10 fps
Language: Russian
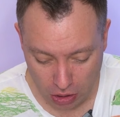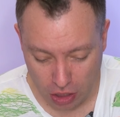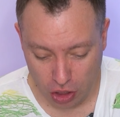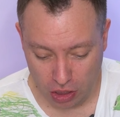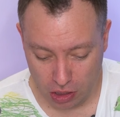
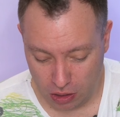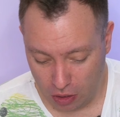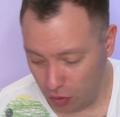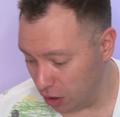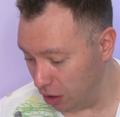Даже если,
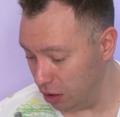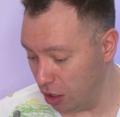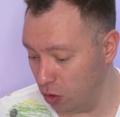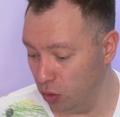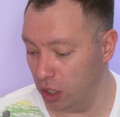наверное,
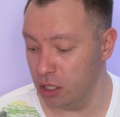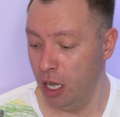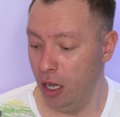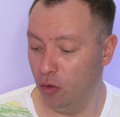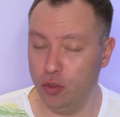это окунать
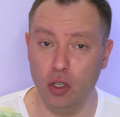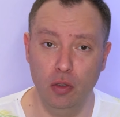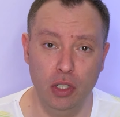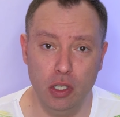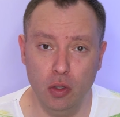в
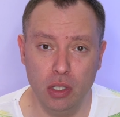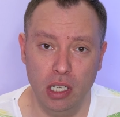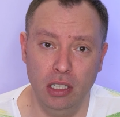соевый соус,